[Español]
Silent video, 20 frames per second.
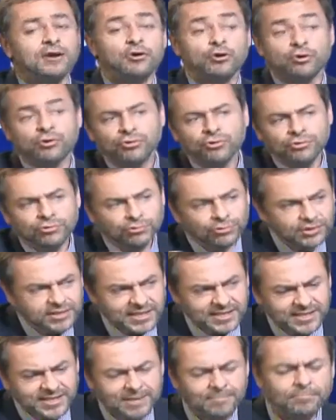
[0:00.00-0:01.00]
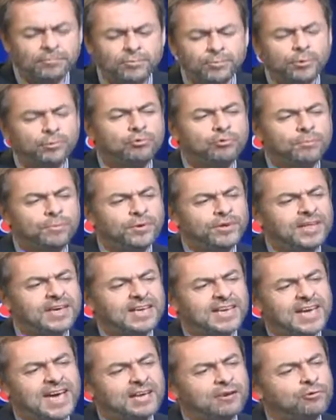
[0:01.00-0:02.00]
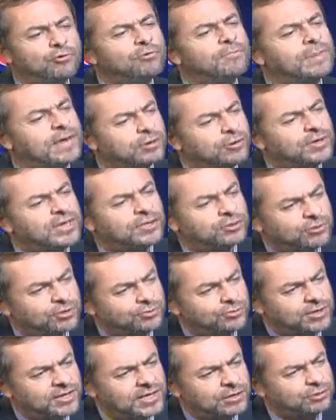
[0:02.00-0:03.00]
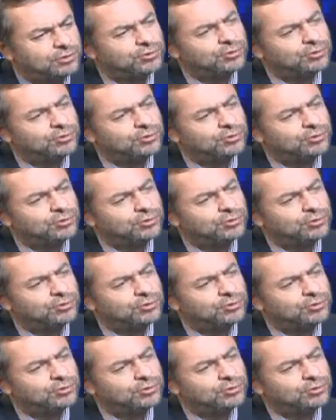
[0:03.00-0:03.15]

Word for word: con otras, me preocupo de crear un mejor entorno de negocio.